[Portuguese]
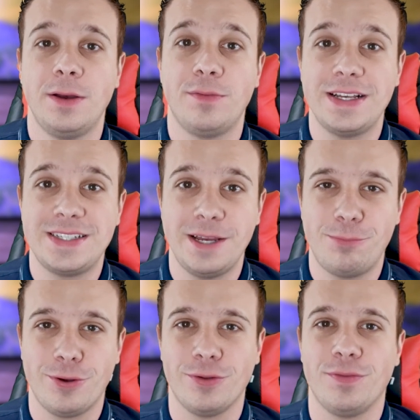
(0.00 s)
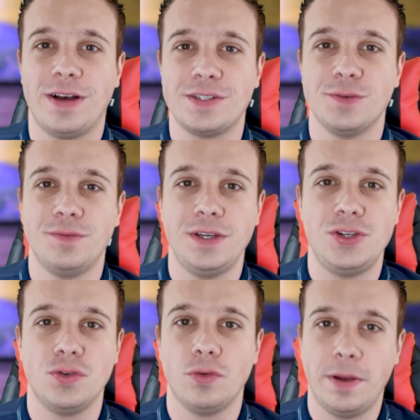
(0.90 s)
Faz tempo que eu não faço um
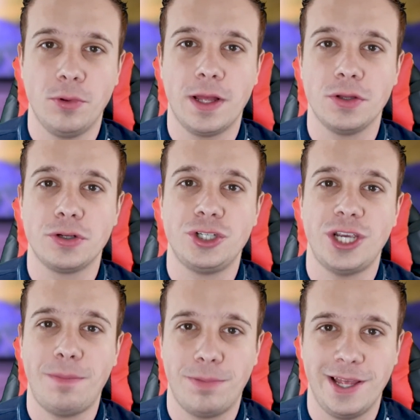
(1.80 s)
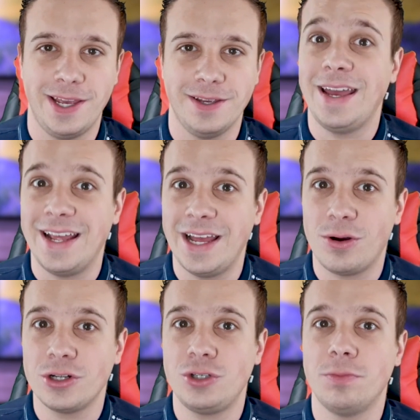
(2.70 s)
vídeo do emulador SharePlay. Ele é
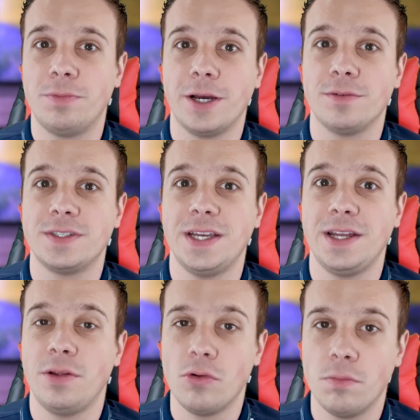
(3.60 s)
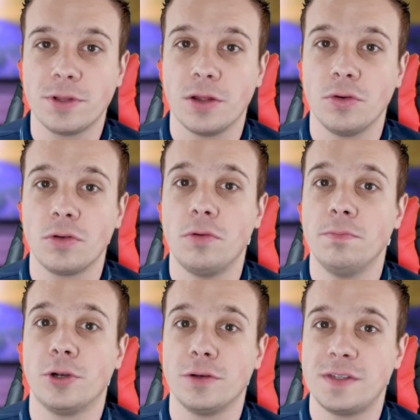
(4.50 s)
ótimo para você que tem um computador com
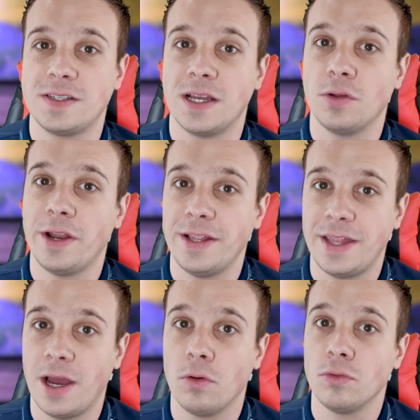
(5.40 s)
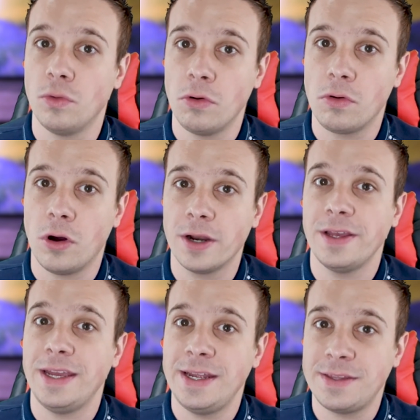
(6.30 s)
processador Intel Dual-Core
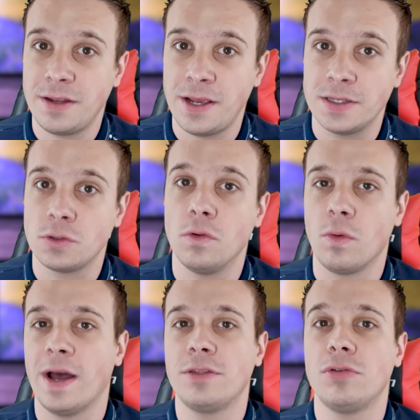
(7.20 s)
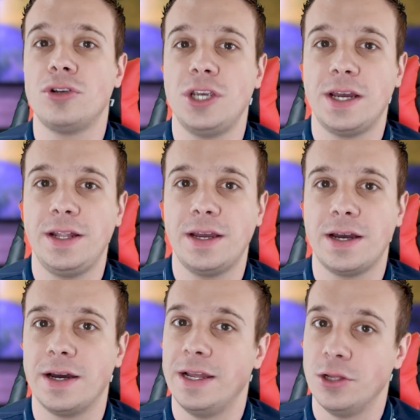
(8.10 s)
i3 com 4 GB de
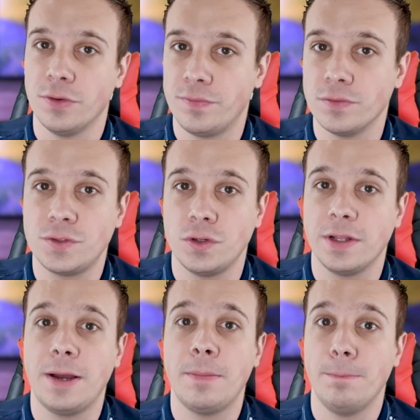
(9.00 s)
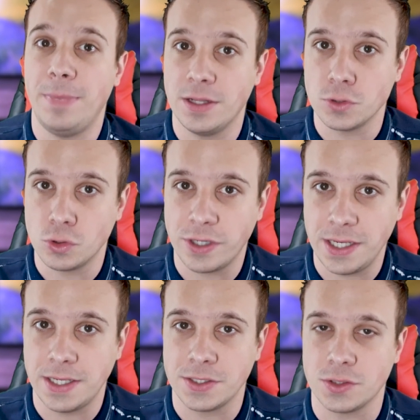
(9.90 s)
RAM. Ele não funciona menos do que
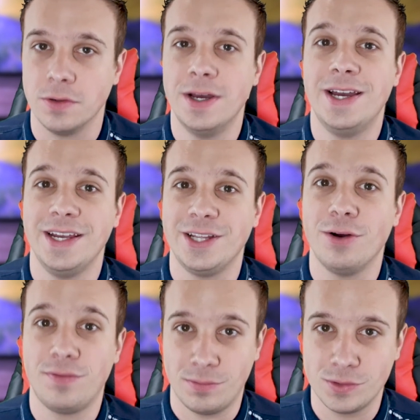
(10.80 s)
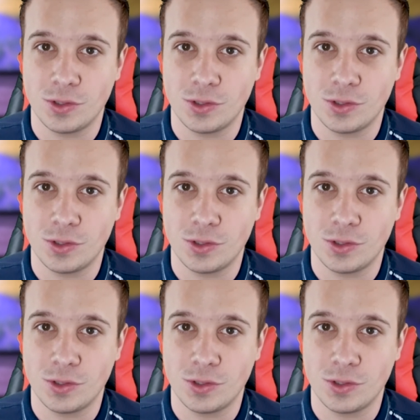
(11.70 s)
isso. Então vamos